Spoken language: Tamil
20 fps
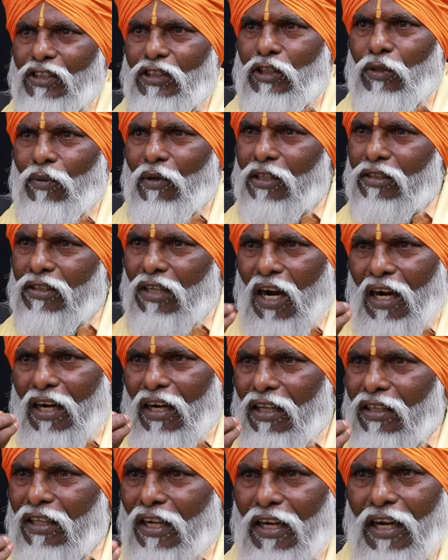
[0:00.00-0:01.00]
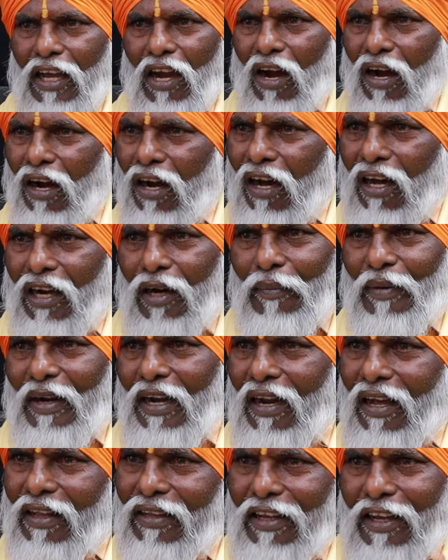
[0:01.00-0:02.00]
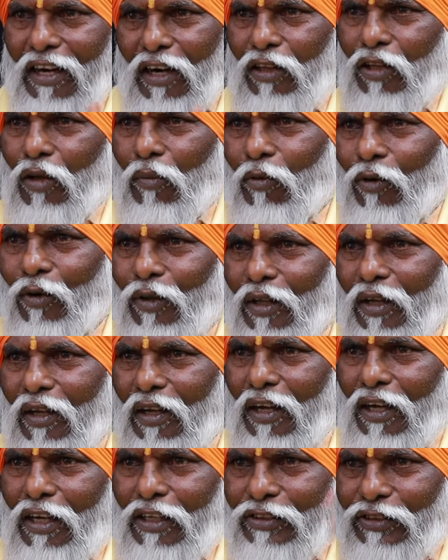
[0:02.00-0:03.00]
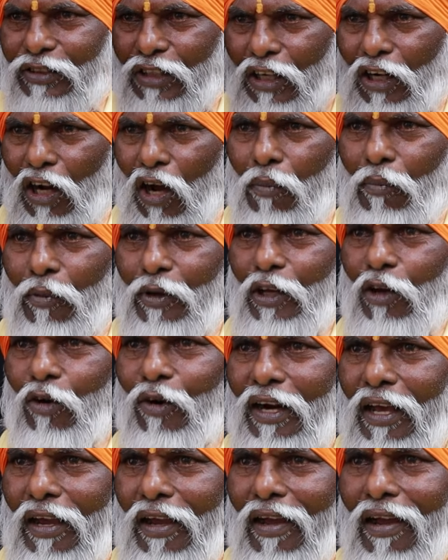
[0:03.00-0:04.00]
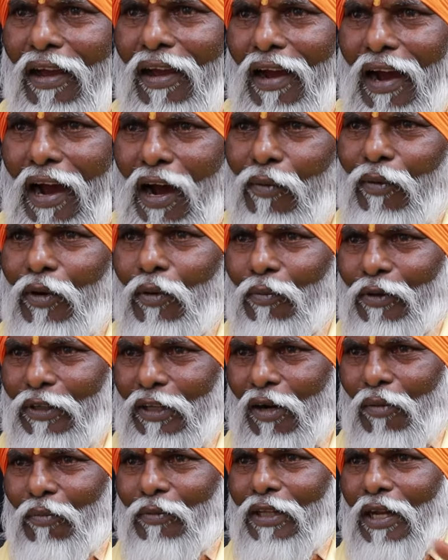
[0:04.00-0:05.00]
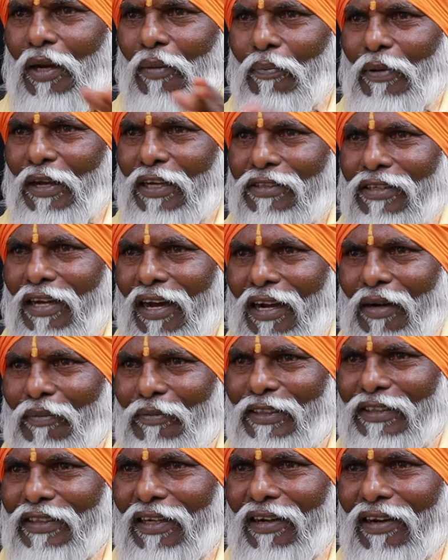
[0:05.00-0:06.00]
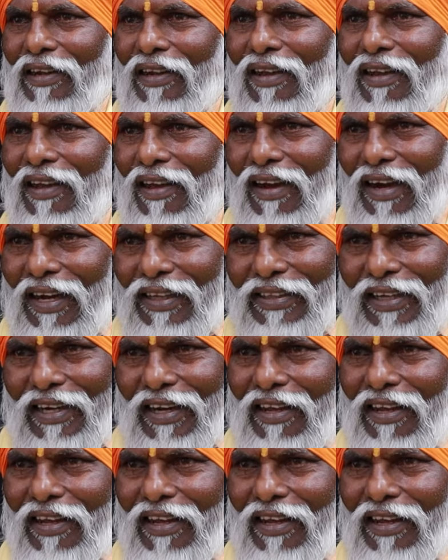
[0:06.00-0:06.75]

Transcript: அஞ்சு வருஷம் அன்னதண்ணி ஆகாரம் இல்லாத இருந்தபொழுது ஜடா ஜடாமுடியோட அவர் முதல் முதல்ல பேச ஆரம்பித்தார் அந்த